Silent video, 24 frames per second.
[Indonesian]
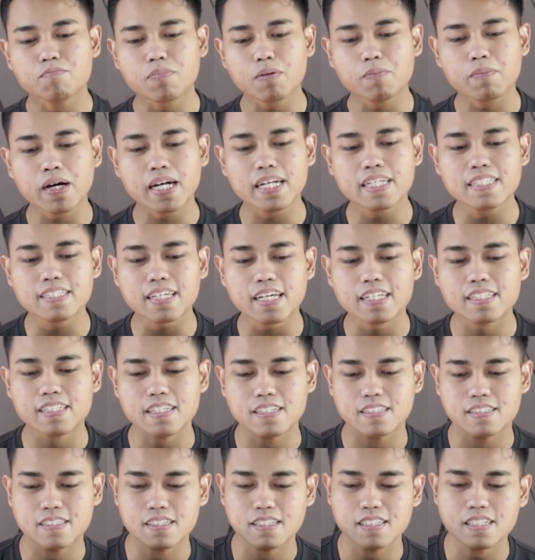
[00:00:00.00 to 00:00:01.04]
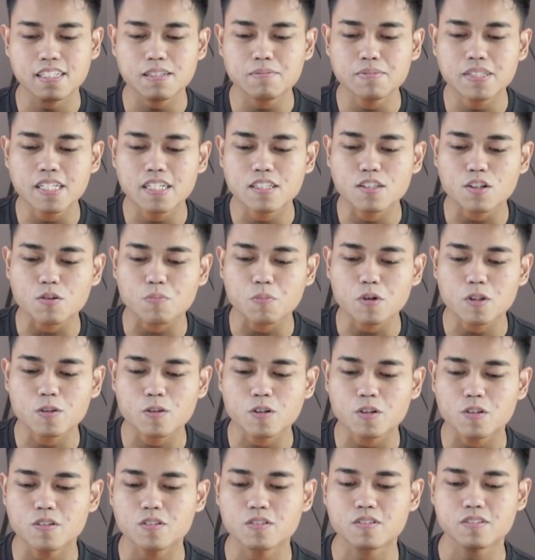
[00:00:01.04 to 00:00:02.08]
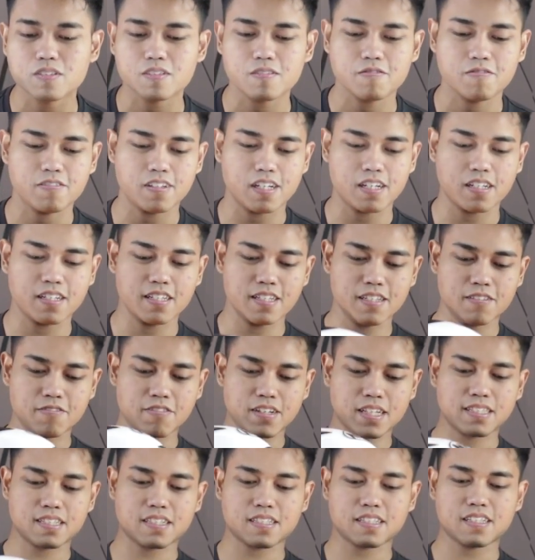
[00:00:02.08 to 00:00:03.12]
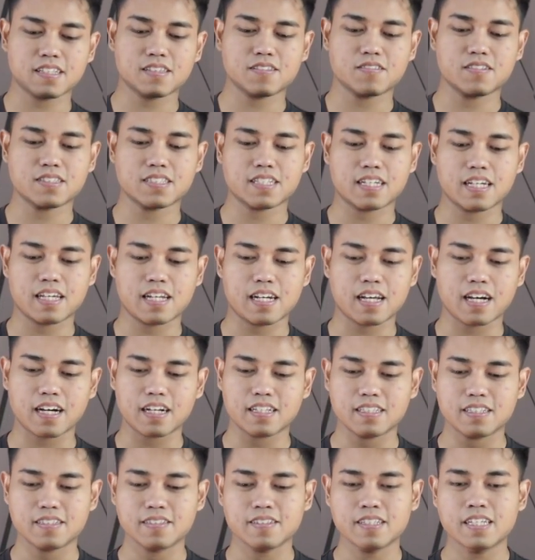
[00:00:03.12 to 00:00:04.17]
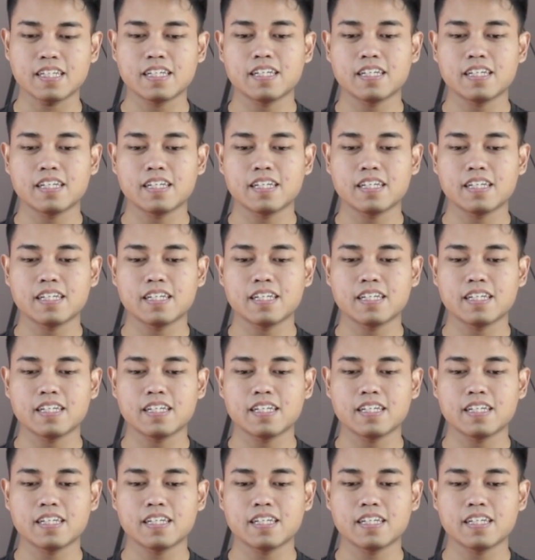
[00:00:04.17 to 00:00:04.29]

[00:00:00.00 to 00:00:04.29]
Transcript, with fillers: pemanis aja sih. Ini bisa dicopot kok yang di visornya tulisan enakannya